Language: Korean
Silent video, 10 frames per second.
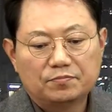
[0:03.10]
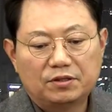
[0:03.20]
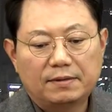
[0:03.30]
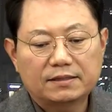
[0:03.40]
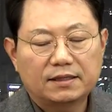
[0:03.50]

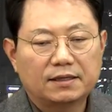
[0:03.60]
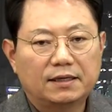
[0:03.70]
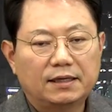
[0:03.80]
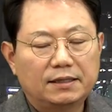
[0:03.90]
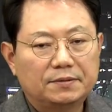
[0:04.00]

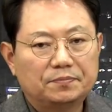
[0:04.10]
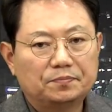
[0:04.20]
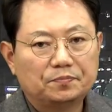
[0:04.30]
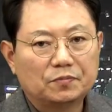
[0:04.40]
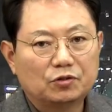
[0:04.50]
불박차가
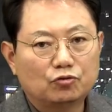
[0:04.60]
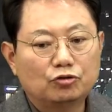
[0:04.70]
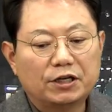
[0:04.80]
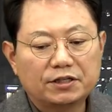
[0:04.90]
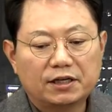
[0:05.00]

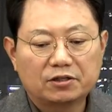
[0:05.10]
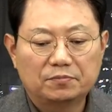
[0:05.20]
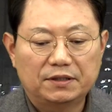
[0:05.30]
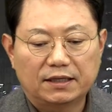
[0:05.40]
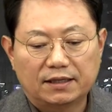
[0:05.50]
우회전할
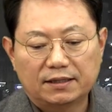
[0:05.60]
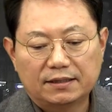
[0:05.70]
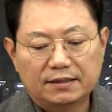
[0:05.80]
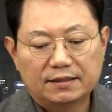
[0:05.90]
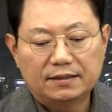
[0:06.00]
겁니다.
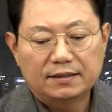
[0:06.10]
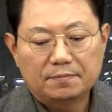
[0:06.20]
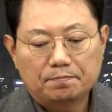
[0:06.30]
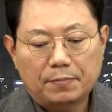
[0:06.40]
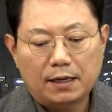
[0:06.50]

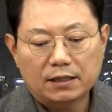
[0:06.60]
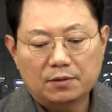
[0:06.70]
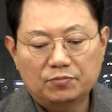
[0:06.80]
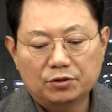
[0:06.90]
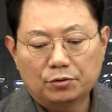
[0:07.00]

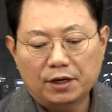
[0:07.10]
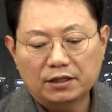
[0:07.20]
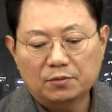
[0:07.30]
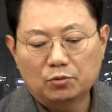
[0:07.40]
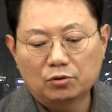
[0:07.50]
빨간불이고
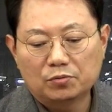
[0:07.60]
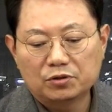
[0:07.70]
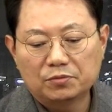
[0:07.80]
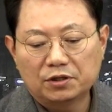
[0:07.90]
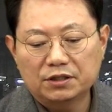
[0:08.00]
횡단보도
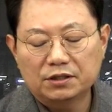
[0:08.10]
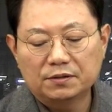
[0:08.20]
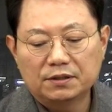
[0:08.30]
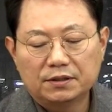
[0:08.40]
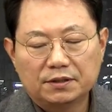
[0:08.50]
없으면
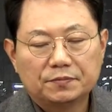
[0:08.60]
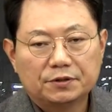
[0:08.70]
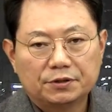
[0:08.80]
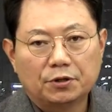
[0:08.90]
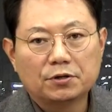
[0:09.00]

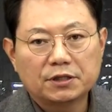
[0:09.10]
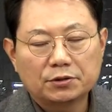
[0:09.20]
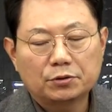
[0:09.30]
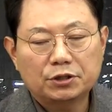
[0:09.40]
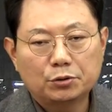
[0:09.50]

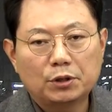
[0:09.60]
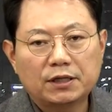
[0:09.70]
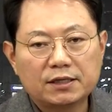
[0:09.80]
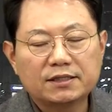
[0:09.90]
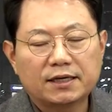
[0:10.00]
정상도로 신호에
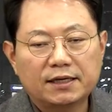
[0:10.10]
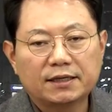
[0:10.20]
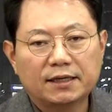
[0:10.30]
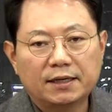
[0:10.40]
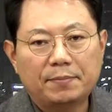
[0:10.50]
따른
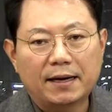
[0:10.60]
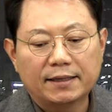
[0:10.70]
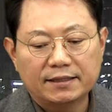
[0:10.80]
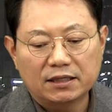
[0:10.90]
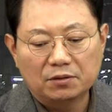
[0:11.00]
차에게
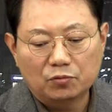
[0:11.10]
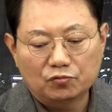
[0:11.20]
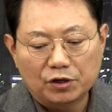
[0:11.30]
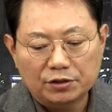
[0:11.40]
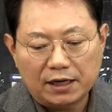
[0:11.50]
방해되지 않으면
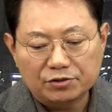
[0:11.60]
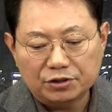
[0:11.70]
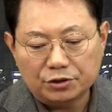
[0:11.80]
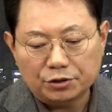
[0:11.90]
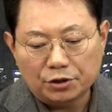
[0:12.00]
우회전할 수
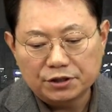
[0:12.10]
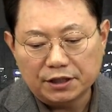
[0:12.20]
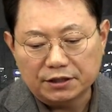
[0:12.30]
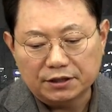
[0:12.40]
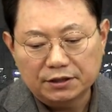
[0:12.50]
있죠.
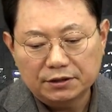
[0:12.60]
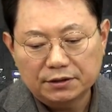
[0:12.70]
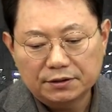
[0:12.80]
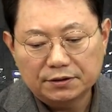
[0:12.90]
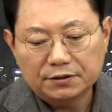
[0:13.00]
현재는
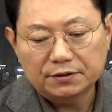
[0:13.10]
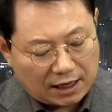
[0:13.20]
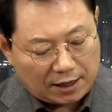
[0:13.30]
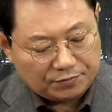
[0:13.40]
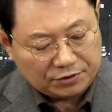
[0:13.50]

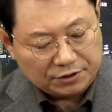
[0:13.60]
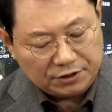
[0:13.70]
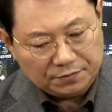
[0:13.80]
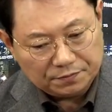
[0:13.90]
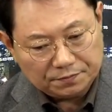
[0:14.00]

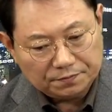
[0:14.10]
앞으로는